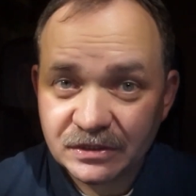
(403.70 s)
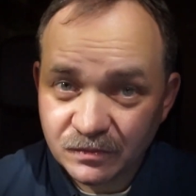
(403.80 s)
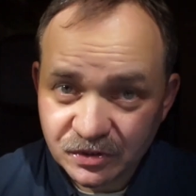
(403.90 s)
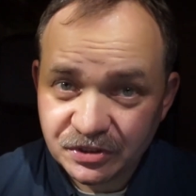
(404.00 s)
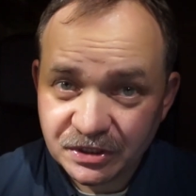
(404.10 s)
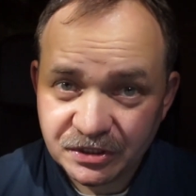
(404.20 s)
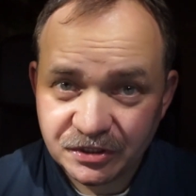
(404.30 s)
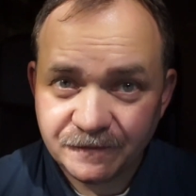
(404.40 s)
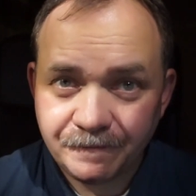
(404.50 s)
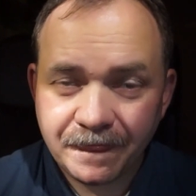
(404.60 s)
Też możecie
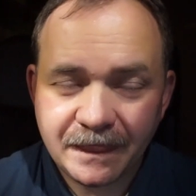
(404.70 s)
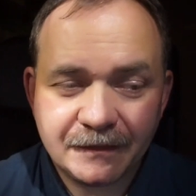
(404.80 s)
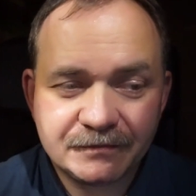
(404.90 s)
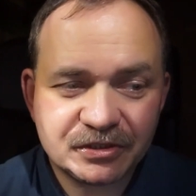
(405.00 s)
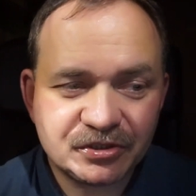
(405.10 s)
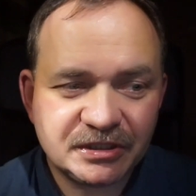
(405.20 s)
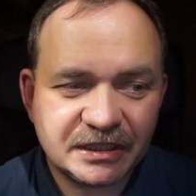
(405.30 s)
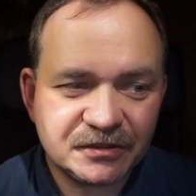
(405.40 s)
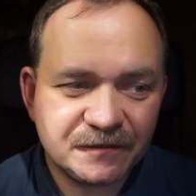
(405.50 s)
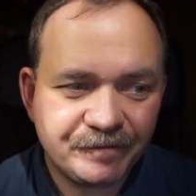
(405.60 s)
gdzieś
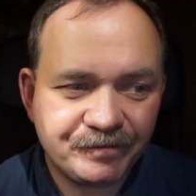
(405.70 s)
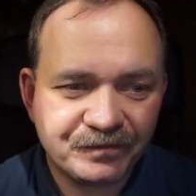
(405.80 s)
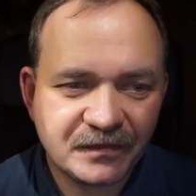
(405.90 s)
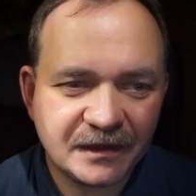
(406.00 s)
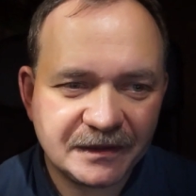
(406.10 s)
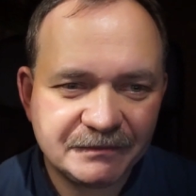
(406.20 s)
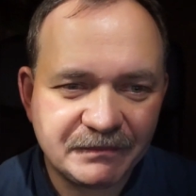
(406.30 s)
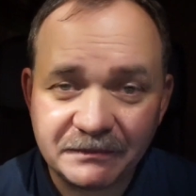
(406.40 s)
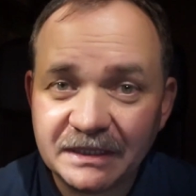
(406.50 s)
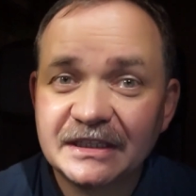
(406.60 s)
przeczytać.
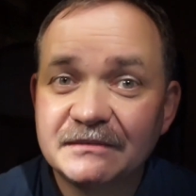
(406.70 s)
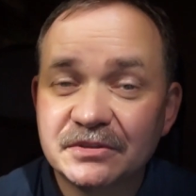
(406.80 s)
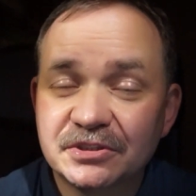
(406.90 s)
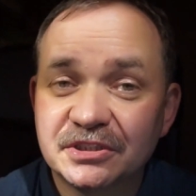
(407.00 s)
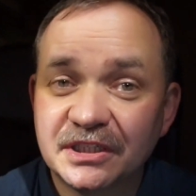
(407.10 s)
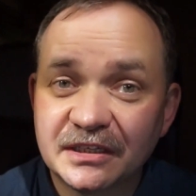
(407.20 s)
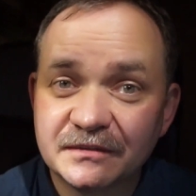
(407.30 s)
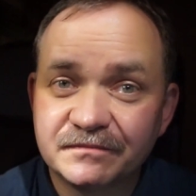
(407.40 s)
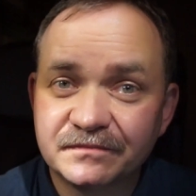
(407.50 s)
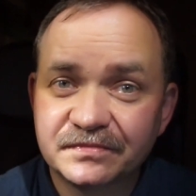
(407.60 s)
E, pamiętam jeszcze,
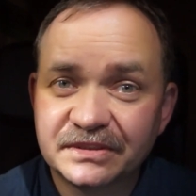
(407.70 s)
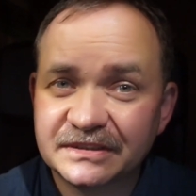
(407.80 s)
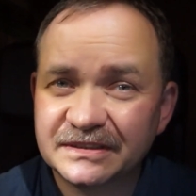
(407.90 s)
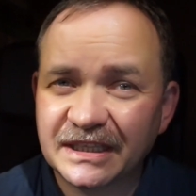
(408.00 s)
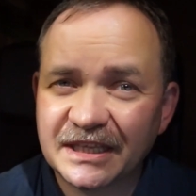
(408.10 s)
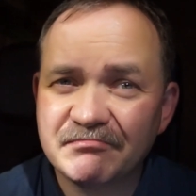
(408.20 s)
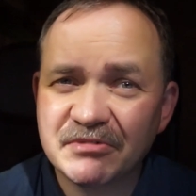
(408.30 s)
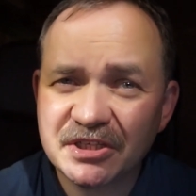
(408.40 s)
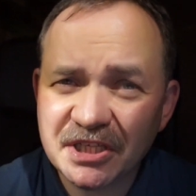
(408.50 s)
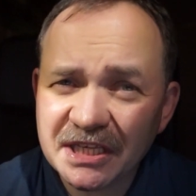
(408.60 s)
jak przez
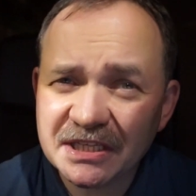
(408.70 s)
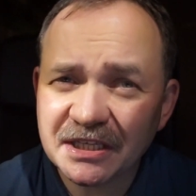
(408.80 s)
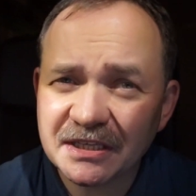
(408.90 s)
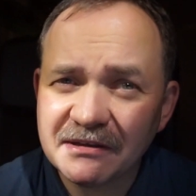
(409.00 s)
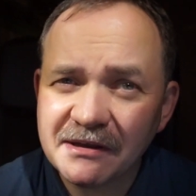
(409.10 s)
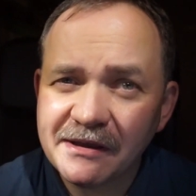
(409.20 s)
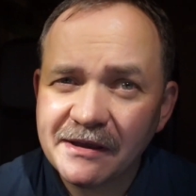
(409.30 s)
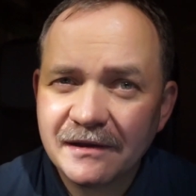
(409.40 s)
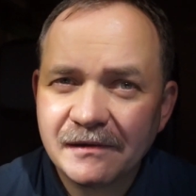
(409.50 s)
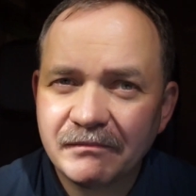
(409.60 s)
takie mgnienie,
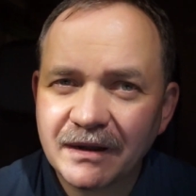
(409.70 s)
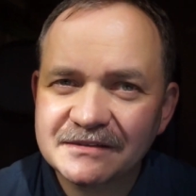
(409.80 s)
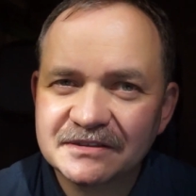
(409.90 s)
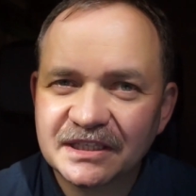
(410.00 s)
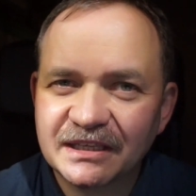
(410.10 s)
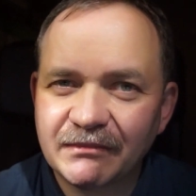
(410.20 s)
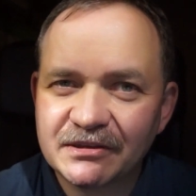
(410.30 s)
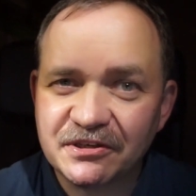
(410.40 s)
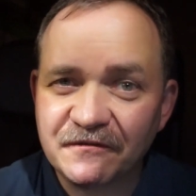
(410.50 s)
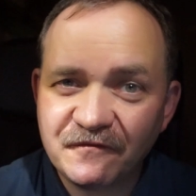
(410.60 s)
bardzo
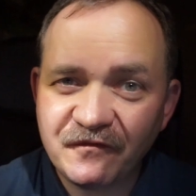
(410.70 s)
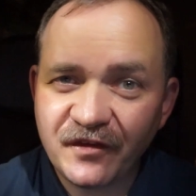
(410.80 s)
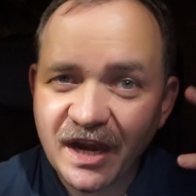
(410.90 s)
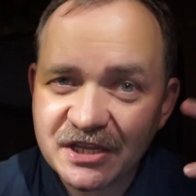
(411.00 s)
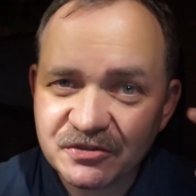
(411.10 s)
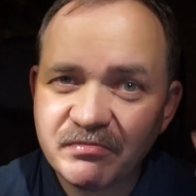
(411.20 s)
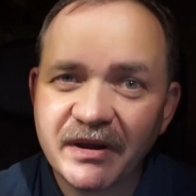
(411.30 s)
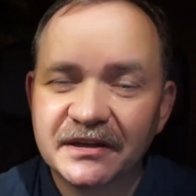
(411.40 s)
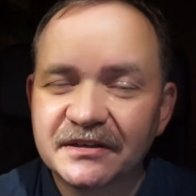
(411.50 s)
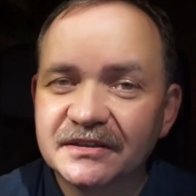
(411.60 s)
takie bardziej
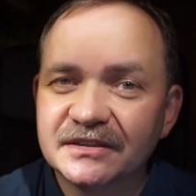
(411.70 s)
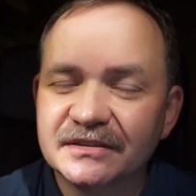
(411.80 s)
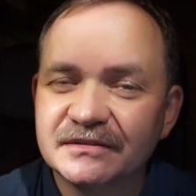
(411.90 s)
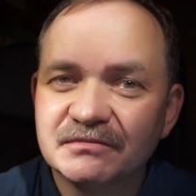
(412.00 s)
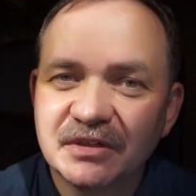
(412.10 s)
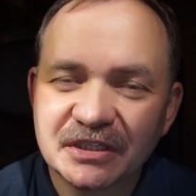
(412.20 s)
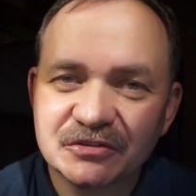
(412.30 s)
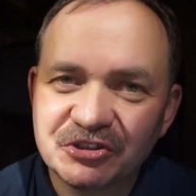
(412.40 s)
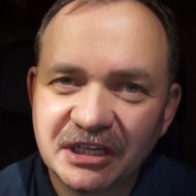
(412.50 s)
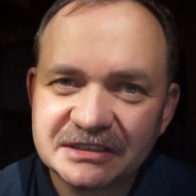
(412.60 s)
flashback e,
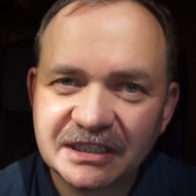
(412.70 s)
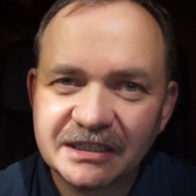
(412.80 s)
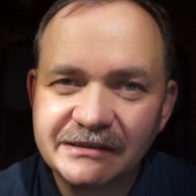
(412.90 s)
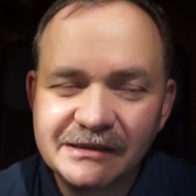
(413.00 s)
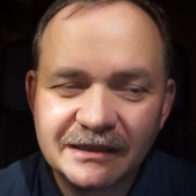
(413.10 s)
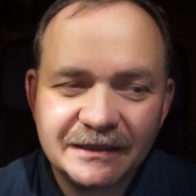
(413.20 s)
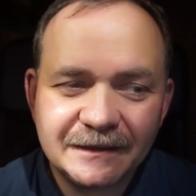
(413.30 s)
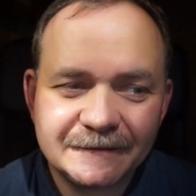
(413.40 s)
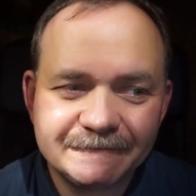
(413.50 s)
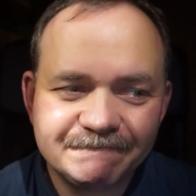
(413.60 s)
mojego dziadka,
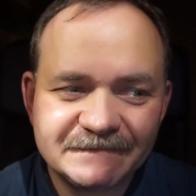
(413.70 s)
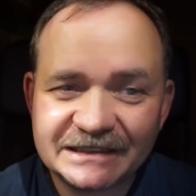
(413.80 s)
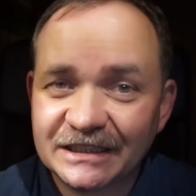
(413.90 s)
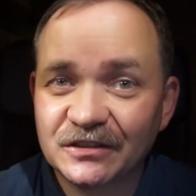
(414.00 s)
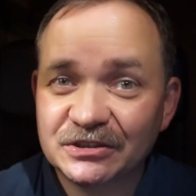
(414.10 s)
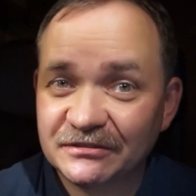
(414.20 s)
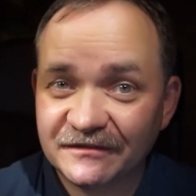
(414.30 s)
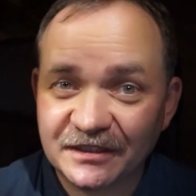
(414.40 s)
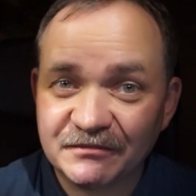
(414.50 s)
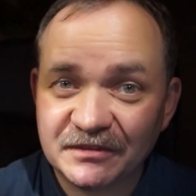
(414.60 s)
z tego
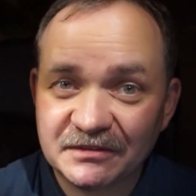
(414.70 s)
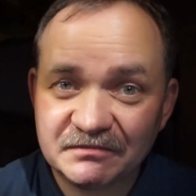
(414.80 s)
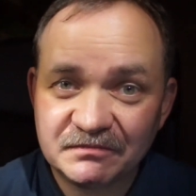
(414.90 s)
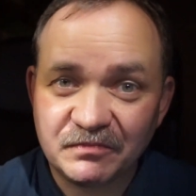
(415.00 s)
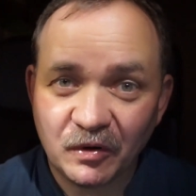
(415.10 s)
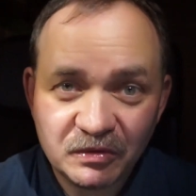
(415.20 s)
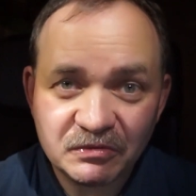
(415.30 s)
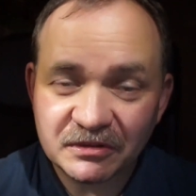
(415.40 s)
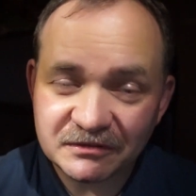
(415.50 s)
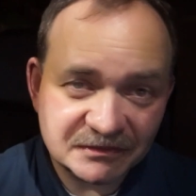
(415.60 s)
co wiem, e,
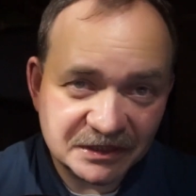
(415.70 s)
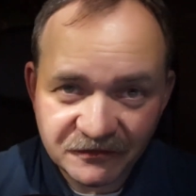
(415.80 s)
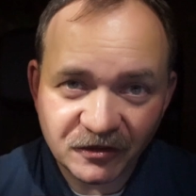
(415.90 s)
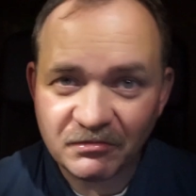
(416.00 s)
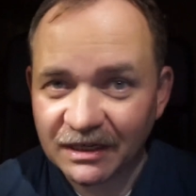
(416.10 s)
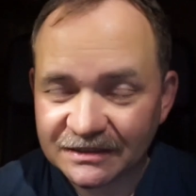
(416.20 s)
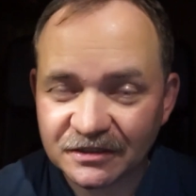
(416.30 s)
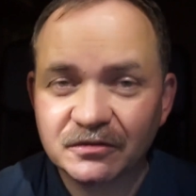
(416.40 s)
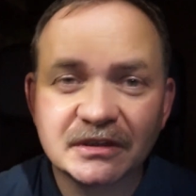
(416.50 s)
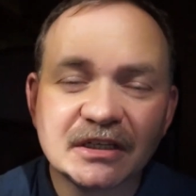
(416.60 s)
pomimo
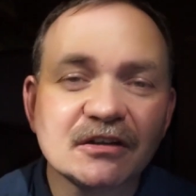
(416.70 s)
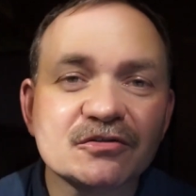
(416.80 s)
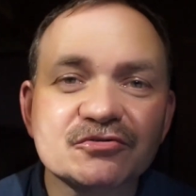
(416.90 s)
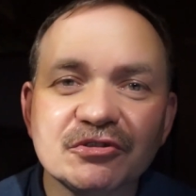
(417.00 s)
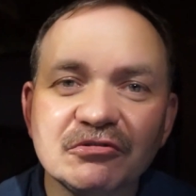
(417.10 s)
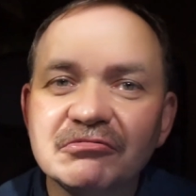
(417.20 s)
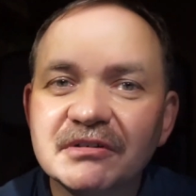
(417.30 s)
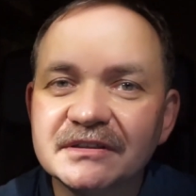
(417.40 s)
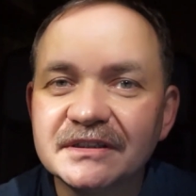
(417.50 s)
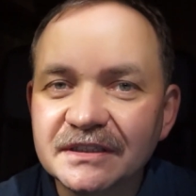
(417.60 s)
informacji, które
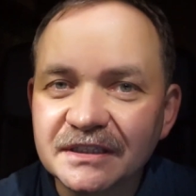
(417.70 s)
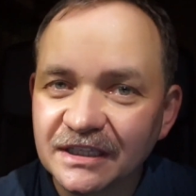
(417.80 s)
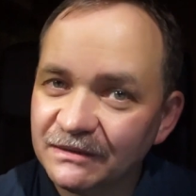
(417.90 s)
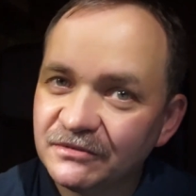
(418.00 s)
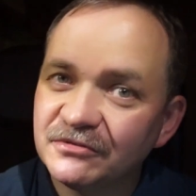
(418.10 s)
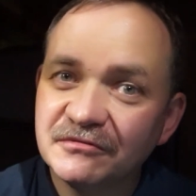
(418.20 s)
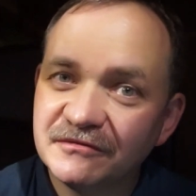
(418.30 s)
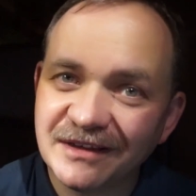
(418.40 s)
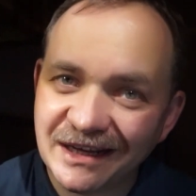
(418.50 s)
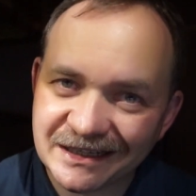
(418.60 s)
krążą, e, nie
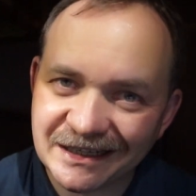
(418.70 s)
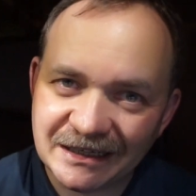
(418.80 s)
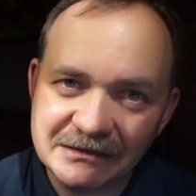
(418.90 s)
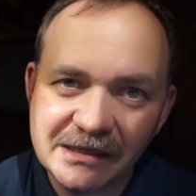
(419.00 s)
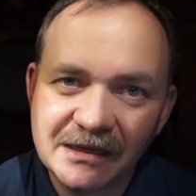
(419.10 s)
był w AK.